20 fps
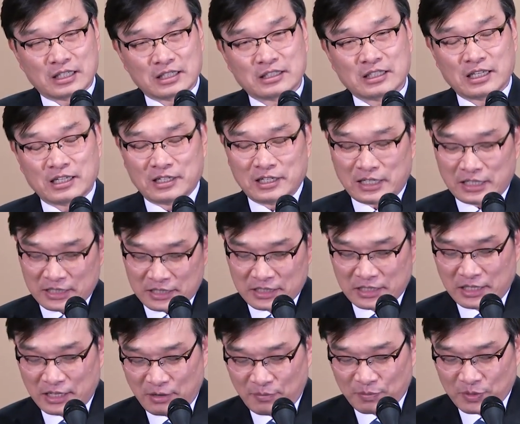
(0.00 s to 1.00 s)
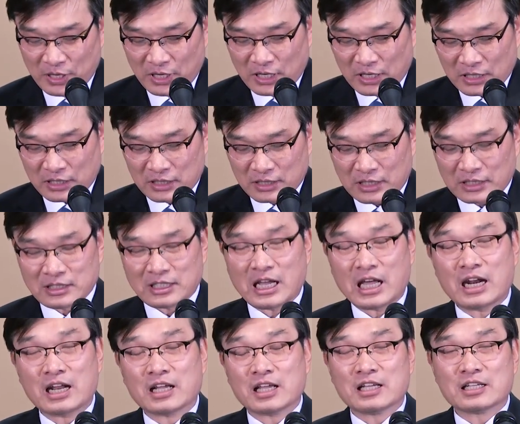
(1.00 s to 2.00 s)
사회학자 그러니까
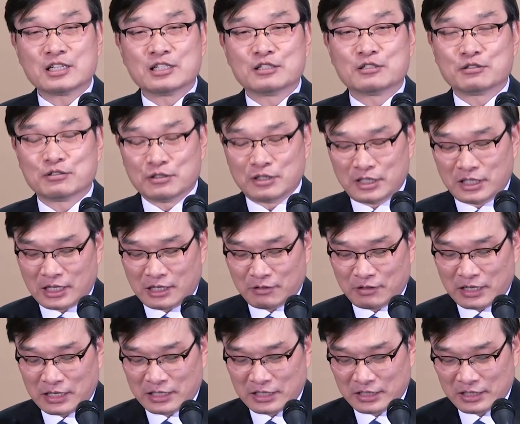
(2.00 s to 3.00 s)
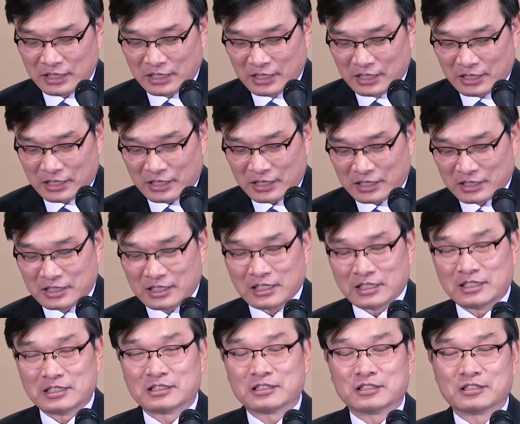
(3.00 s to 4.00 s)
사랑의 기술이라고 하는 어,
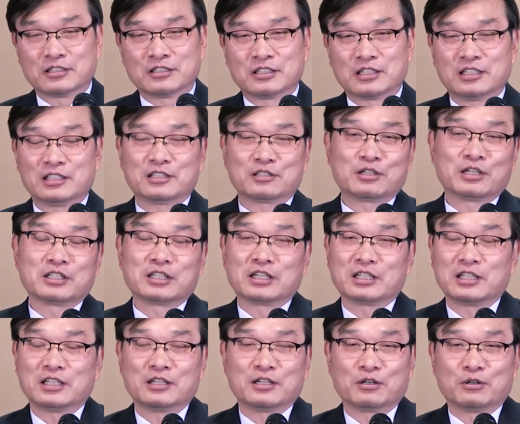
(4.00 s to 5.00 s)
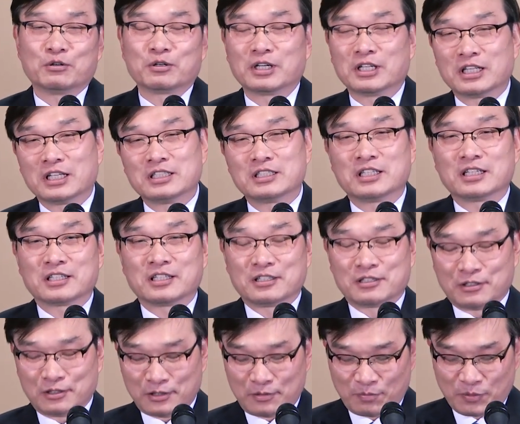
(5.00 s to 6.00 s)
책을 썼는데 이 굉장히 오래된
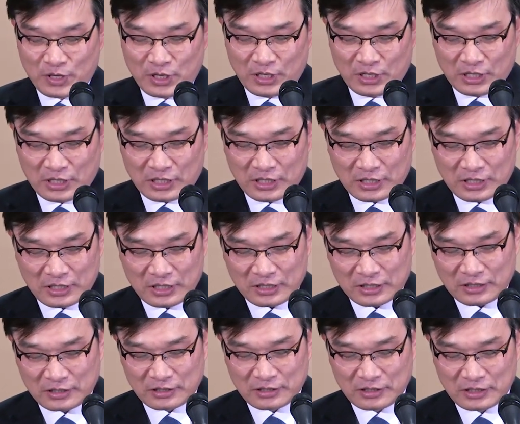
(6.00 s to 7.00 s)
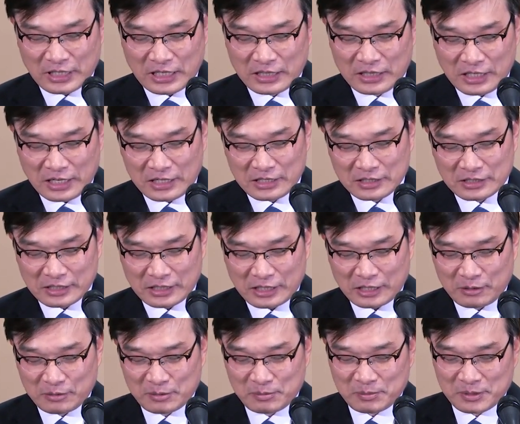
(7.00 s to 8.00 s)
책이고 어, 그 옛날
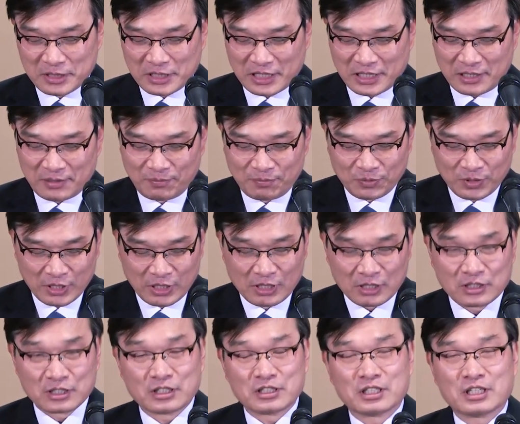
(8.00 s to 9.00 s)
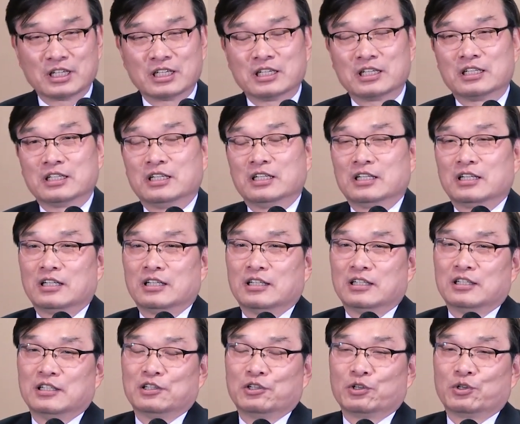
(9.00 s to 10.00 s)
사람입니다. 그런데
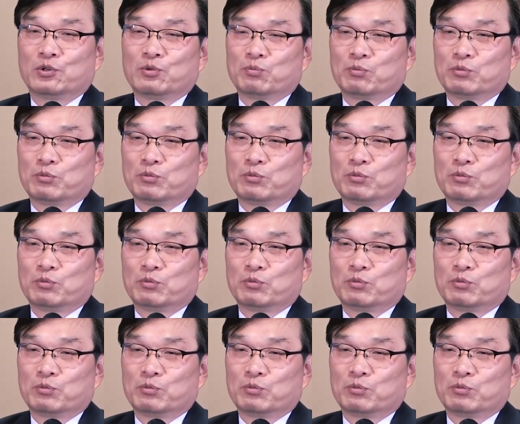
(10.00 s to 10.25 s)
어,